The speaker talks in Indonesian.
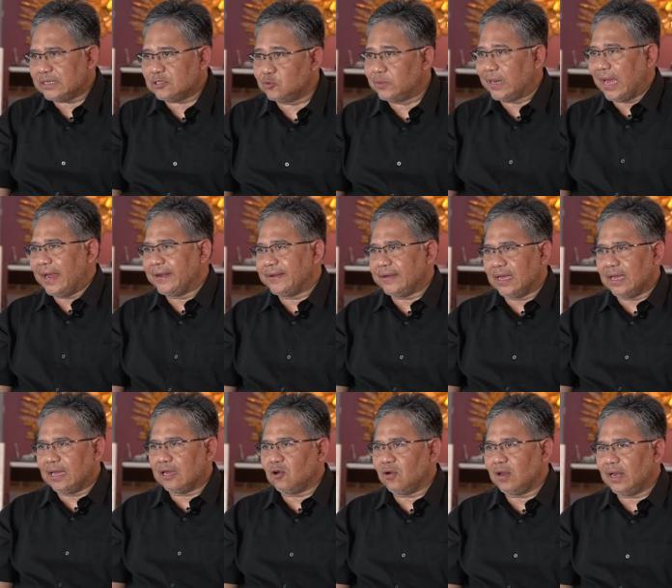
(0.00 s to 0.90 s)
sudah
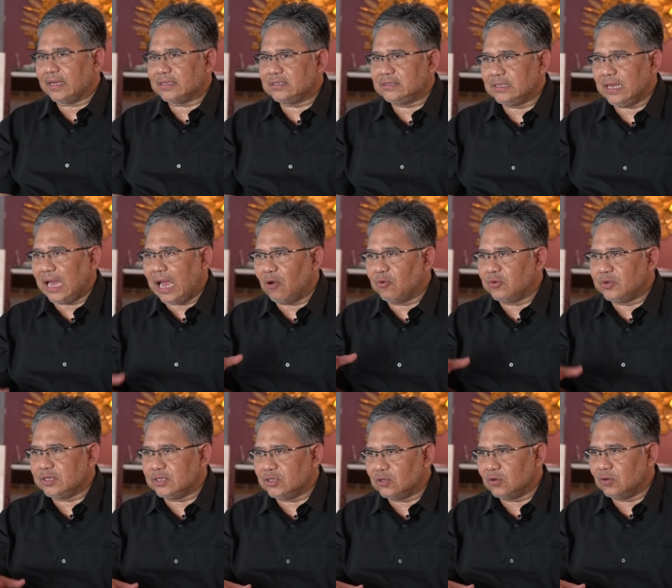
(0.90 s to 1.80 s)
ada koleksi hmm.
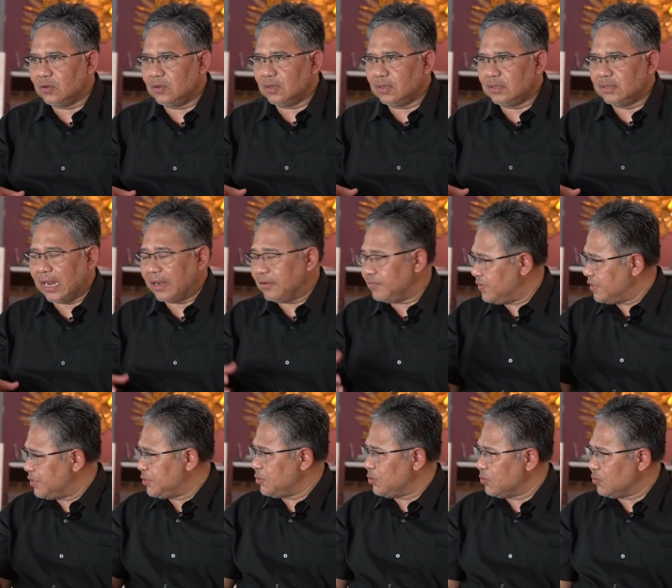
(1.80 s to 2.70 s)
audio dan
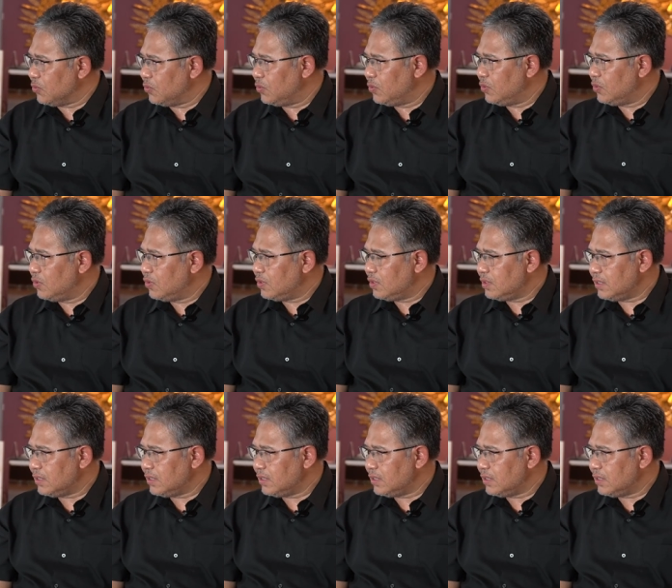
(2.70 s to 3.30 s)
video ya.